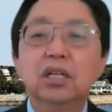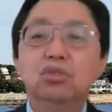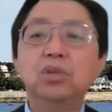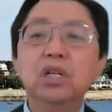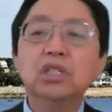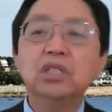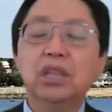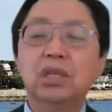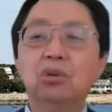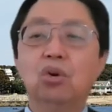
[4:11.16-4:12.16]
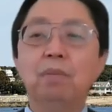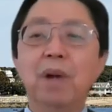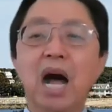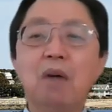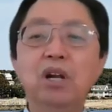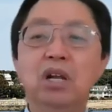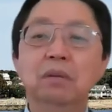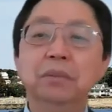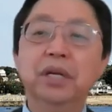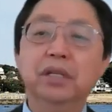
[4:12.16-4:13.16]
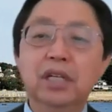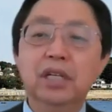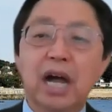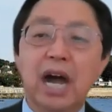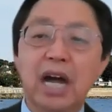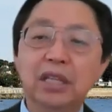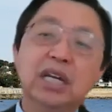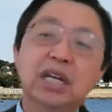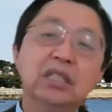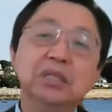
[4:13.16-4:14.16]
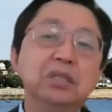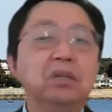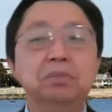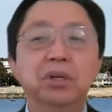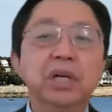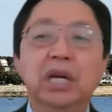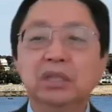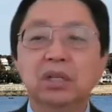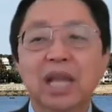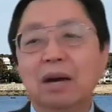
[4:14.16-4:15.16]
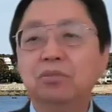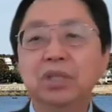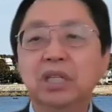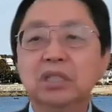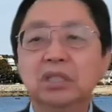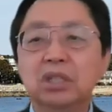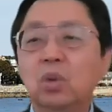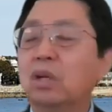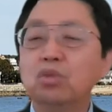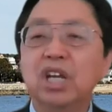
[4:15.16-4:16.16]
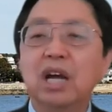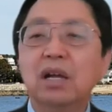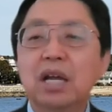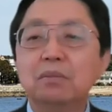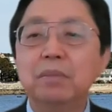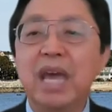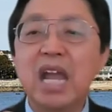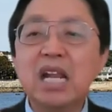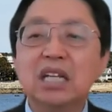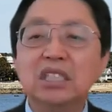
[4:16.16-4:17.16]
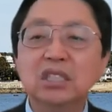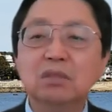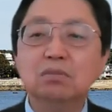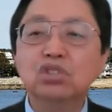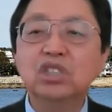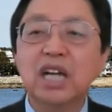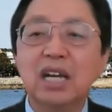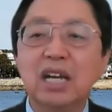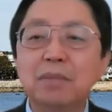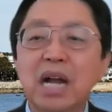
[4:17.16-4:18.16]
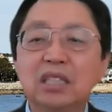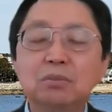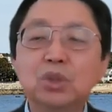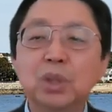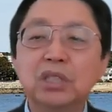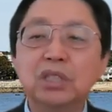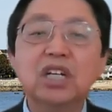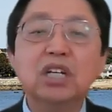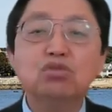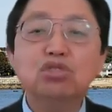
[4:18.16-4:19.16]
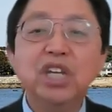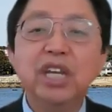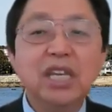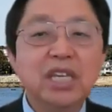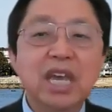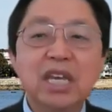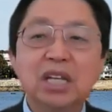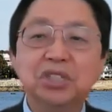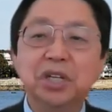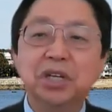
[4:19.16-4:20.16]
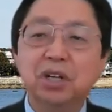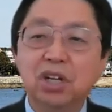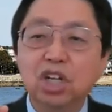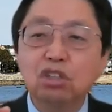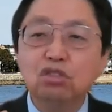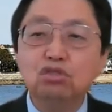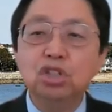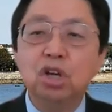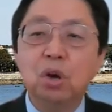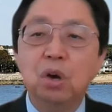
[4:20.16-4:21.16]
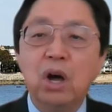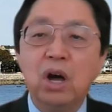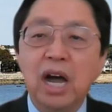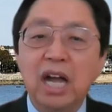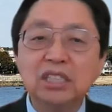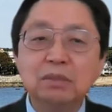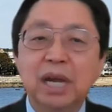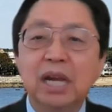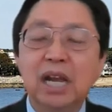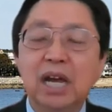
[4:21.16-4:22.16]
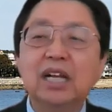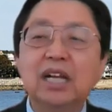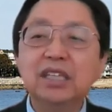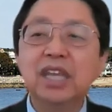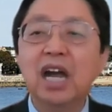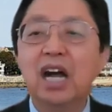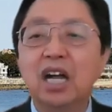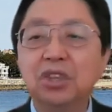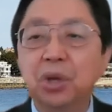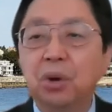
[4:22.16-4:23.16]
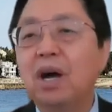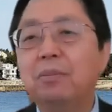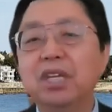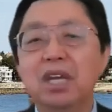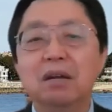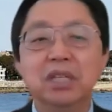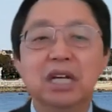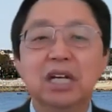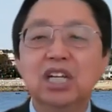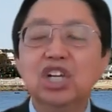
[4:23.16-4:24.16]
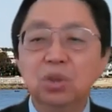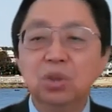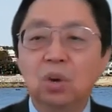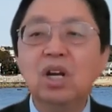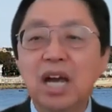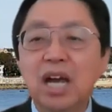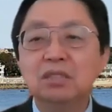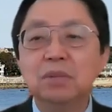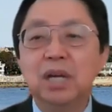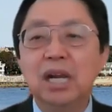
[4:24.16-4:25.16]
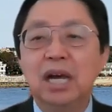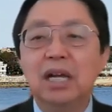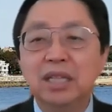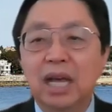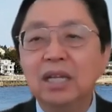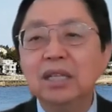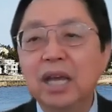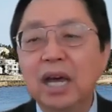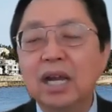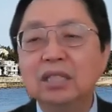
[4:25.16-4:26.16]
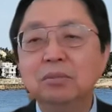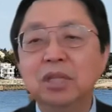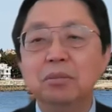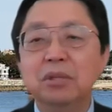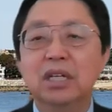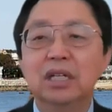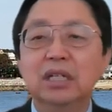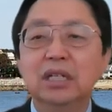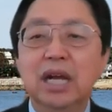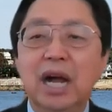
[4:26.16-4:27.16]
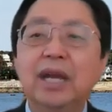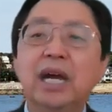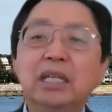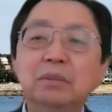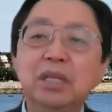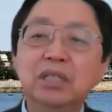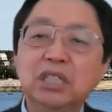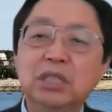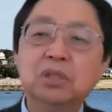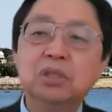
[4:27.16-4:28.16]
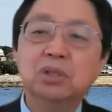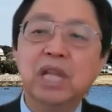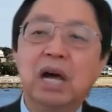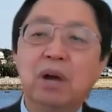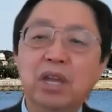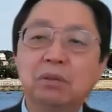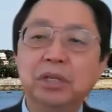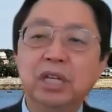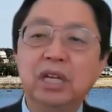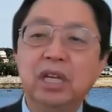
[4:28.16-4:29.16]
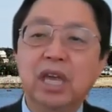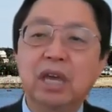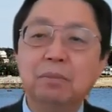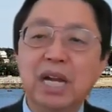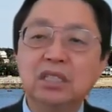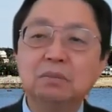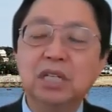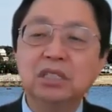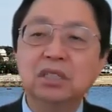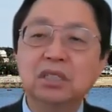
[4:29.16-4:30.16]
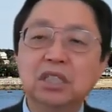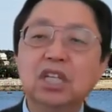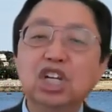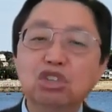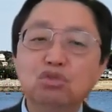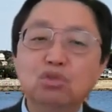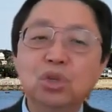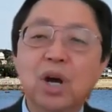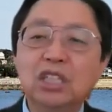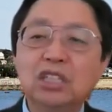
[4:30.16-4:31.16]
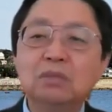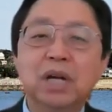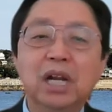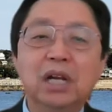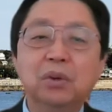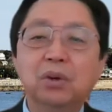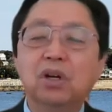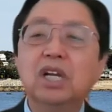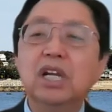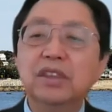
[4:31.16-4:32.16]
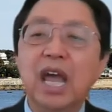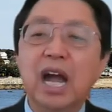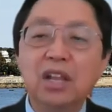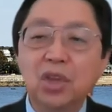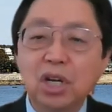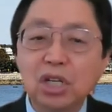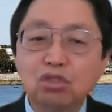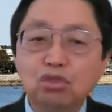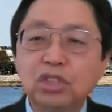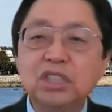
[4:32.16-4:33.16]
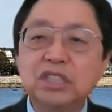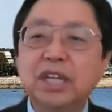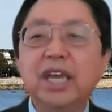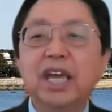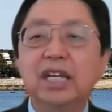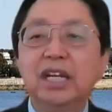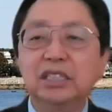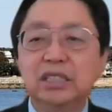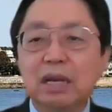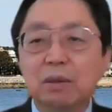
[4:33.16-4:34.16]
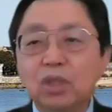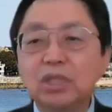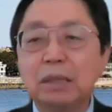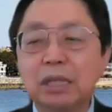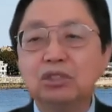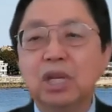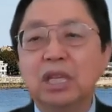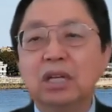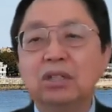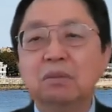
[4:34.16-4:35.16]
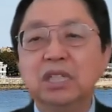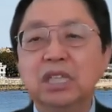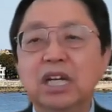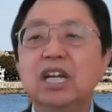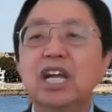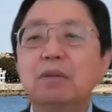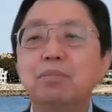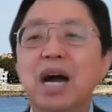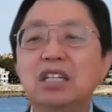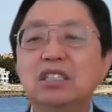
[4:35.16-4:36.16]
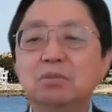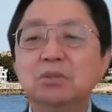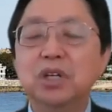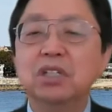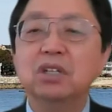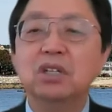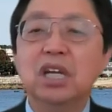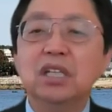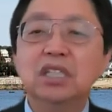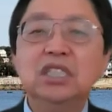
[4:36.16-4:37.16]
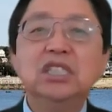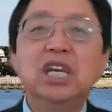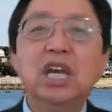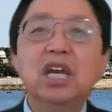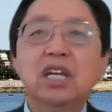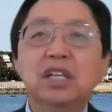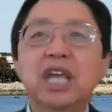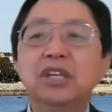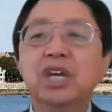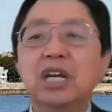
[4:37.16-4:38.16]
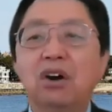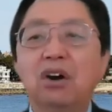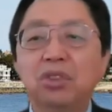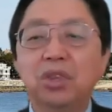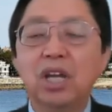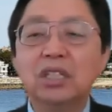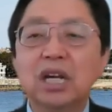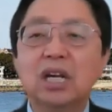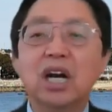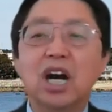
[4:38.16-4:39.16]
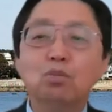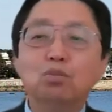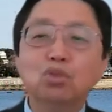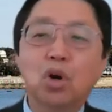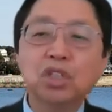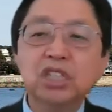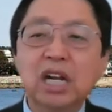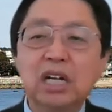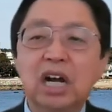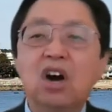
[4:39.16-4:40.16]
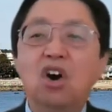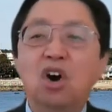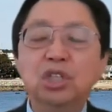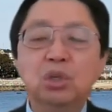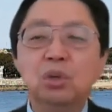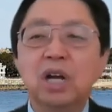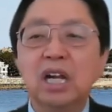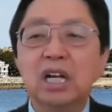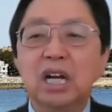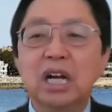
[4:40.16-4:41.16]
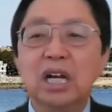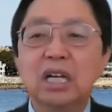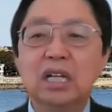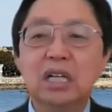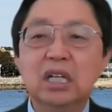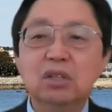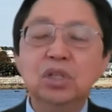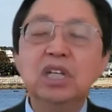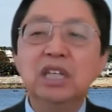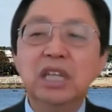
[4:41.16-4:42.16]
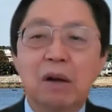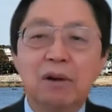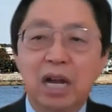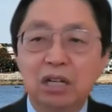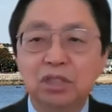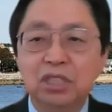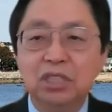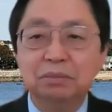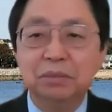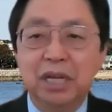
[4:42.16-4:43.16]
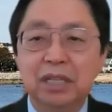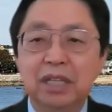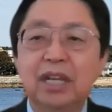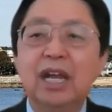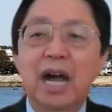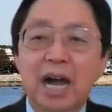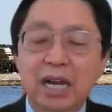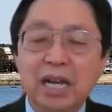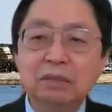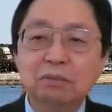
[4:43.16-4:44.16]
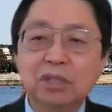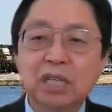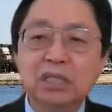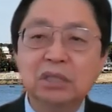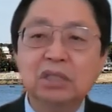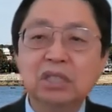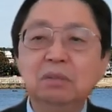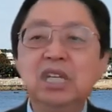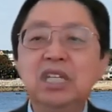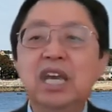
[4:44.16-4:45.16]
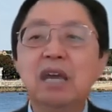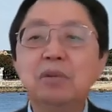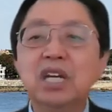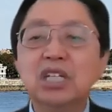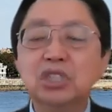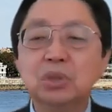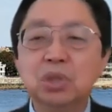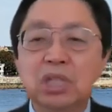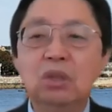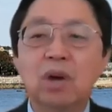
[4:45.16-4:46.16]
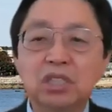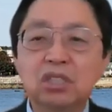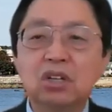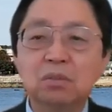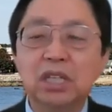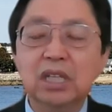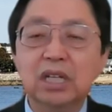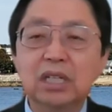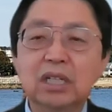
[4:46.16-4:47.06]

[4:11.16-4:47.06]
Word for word: 눈을 크게 뜨고 마음을 열면 하늘에서 별에서 나무에서 또는 우리가 매일같이 있는 묵상하는 말씀 통해서 우리에게 얘기하셔요. 두려워하지 말라. 내가 너와 함께함이라. 놀라지 말라. 나는 네 하나님 됨이라. 하나님이 지금도 나와 여러분에게 말씀하신 것은 두려워하지 말고 내가 너를 굳세게 아니라 참으로 잡아주겠다는 겁니다. 말씀 속에서 이제 내년에는 어떻게 살까? 무엇을 할까? 어디로 갈까? 우리는 당황할 수 있지만 하나님께서 이미 예비하시고 인도하실 겁니다.